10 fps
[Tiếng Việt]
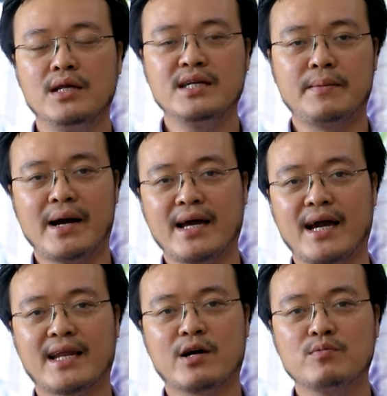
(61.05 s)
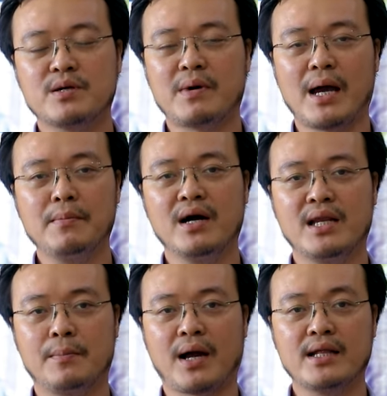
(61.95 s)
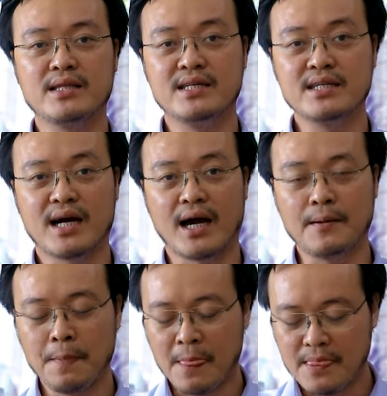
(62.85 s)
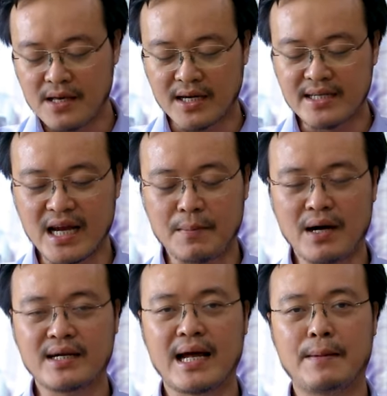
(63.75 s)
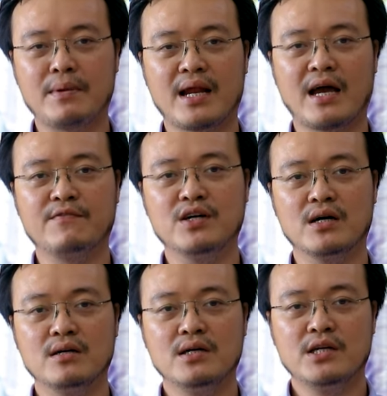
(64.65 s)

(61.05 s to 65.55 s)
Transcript: như năm 2020 năm canh tí chẳng hạn những nhà Bắc Nam là đại vượng